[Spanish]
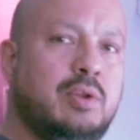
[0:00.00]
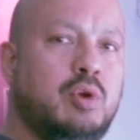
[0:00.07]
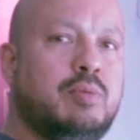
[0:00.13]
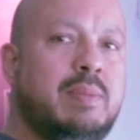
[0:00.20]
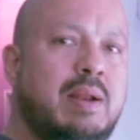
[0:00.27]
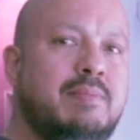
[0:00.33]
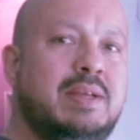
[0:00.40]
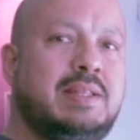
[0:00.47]

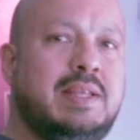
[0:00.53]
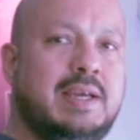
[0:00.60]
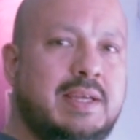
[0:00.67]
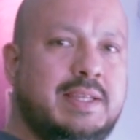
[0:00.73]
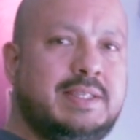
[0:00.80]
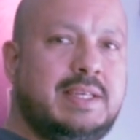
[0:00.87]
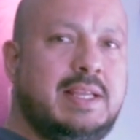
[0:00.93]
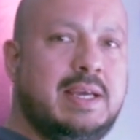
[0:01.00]
normalmente
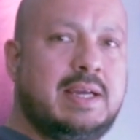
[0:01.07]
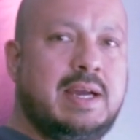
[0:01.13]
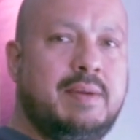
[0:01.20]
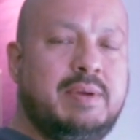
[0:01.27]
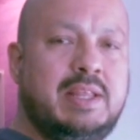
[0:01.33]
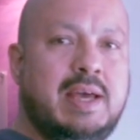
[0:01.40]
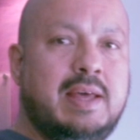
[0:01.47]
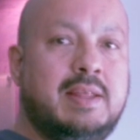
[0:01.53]
crece en la
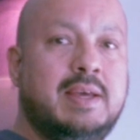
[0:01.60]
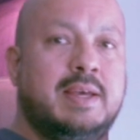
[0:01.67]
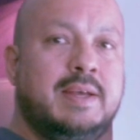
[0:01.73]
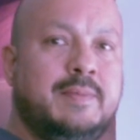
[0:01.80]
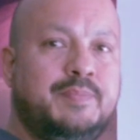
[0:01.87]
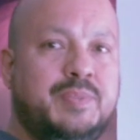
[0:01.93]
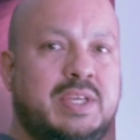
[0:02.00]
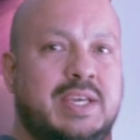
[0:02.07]
cavidad
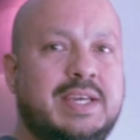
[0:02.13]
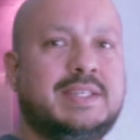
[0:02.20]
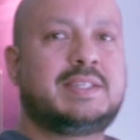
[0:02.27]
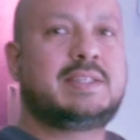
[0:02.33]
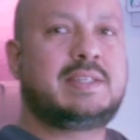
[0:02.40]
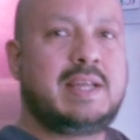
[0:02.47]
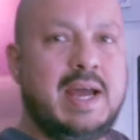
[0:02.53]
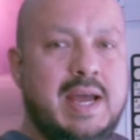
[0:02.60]
y
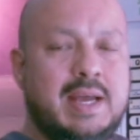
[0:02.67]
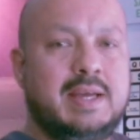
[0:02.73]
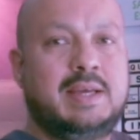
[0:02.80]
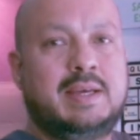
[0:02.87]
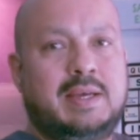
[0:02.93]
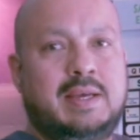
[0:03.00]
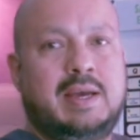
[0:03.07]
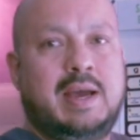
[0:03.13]
está